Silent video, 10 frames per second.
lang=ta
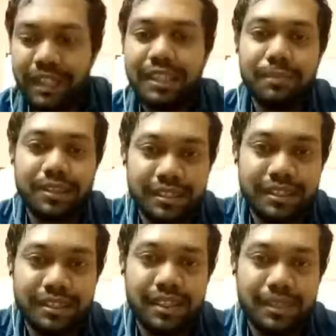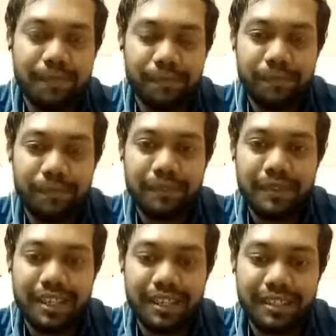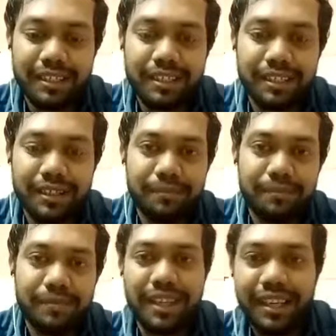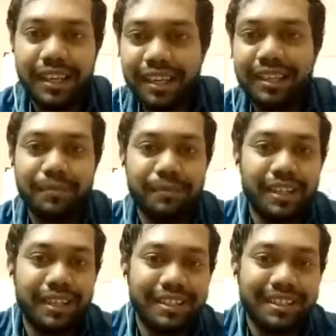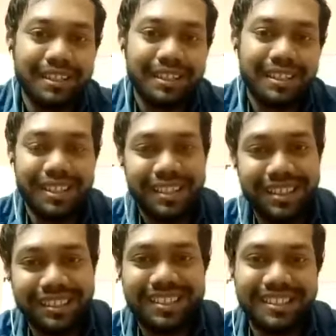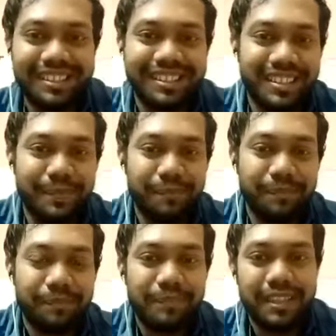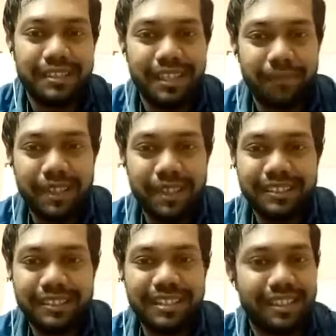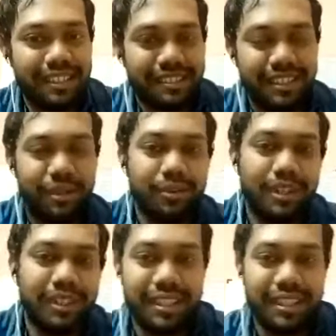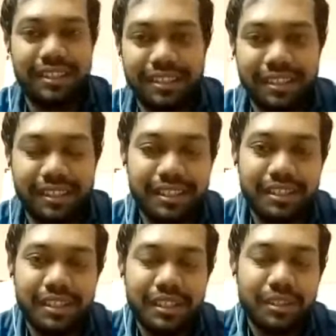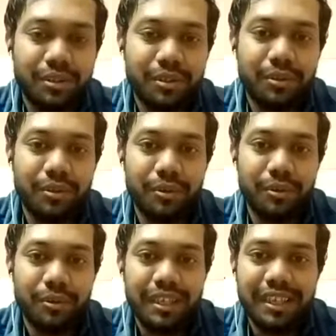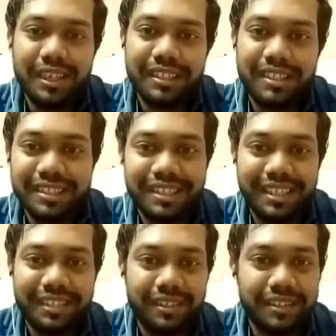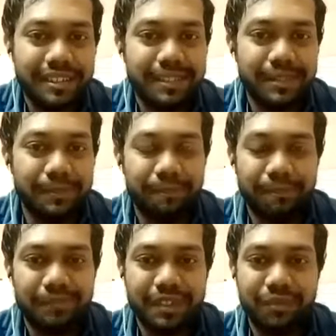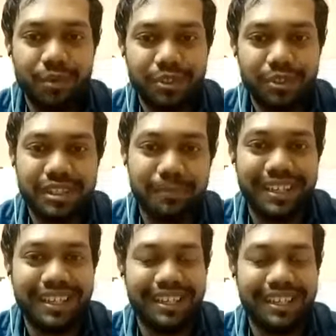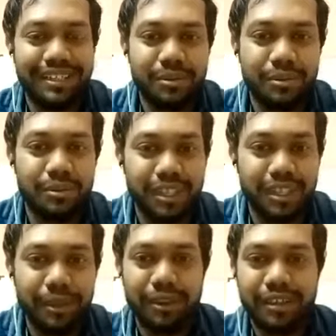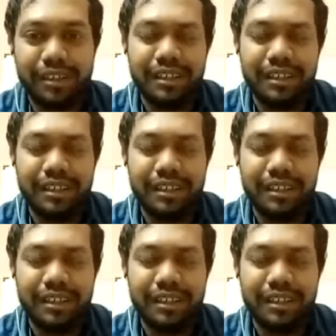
இந்த பிஸ்னஸில் எனக்கு நிறைய அண்ணன் தம்பிங்க நிறைய அக்கா தங்கச்சிங்க ஆஸ் அப்ளைன்ஸ் அண்ட் ஆஸ் அ டவுன்லைன்ஸாக கிடச்சிருக்காங்க ஸோ ரிலேஷன்ஸ்க்கு எனக்கு வந்து ஃபுல் ஸ்டாப்பே இல்லைங்க ஸோ கீப் ஆன்